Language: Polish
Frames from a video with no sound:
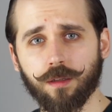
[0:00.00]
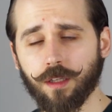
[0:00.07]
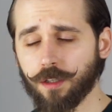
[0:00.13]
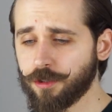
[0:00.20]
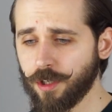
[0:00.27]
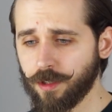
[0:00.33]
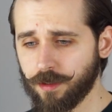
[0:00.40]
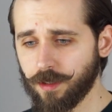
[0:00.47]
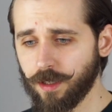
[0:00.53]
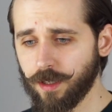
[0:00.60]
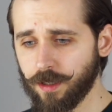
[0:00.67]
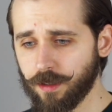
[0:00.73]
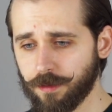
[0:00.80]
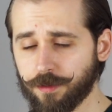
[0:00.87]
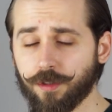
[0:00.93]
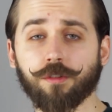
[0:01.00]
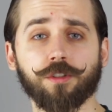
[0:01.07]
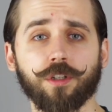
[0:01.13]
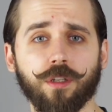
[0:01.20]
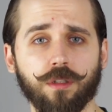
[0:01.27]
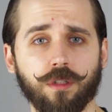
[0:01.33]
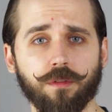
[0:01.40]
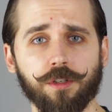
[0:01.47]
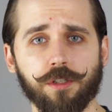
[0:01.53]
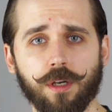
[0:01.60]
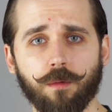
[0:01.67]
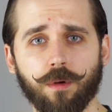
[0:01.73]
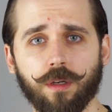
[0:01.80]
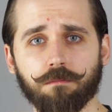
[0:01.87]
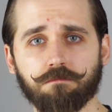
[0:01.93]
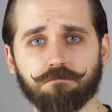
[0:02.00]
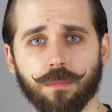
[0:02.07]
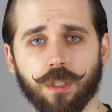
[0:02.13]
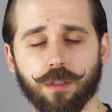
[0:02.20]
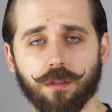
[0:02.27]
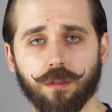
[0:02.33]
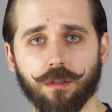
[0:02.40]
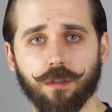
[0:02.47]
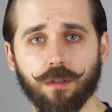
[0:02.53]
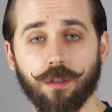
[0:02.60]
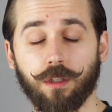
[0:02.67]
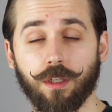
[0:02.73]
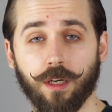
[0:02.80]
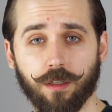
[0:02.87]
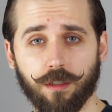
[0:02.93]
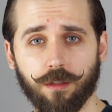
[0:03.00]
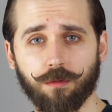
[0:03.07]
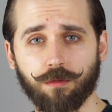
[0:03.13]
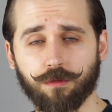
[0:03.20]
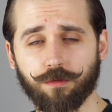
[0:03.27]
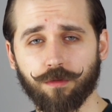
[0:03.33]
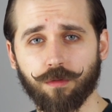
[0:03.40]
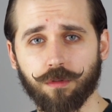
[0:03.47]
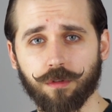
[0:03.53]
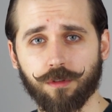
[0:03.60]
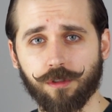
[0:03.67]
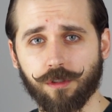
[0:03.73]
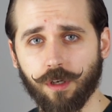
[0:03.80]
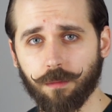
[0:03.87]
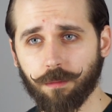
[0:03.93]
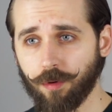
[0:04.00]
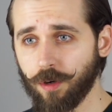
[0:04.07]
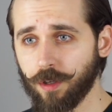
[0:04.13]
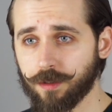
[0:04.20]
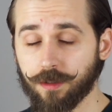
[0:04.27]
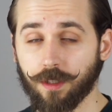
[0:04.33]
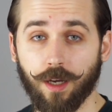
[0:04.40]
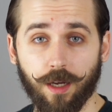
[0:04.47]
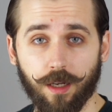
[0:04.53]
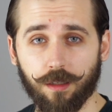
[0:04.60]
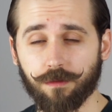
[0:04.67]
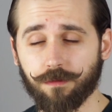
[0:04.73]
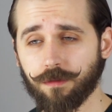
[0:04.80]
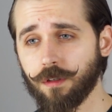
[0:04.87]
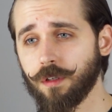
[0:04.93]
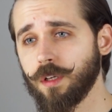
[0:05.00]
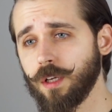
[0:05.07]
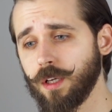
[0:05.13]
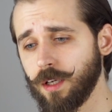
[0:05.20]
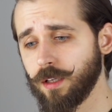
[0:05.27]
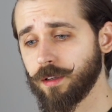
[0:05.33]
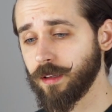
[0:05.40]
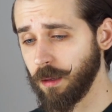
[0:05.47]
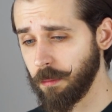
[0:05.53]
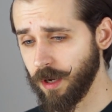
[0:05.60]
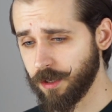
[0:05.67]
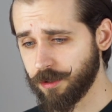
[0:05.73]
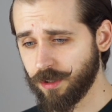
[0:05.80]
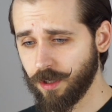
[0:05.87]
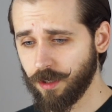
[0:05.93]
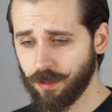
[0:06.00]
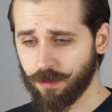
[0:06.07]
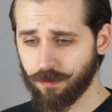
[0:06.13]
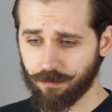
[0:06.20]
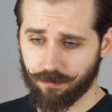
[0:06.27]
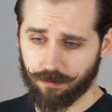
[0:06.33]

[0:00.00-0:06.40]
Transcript: Na dzisiaj tyle. Wciąż się nie dowiedziałem, e, jaki utwór dzisiaj poleca Alf najbardziej.